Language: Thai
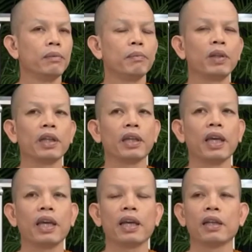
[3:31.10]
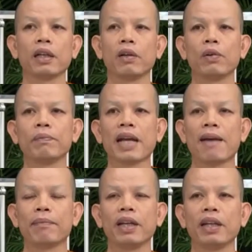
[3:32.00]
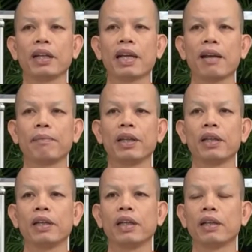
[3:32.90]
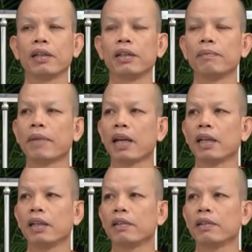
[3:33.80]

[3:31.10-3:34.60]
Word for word: นี่มันบ่ได้แก้อารมณ์กามได้ด้วยการไปเฮ็ดหมัน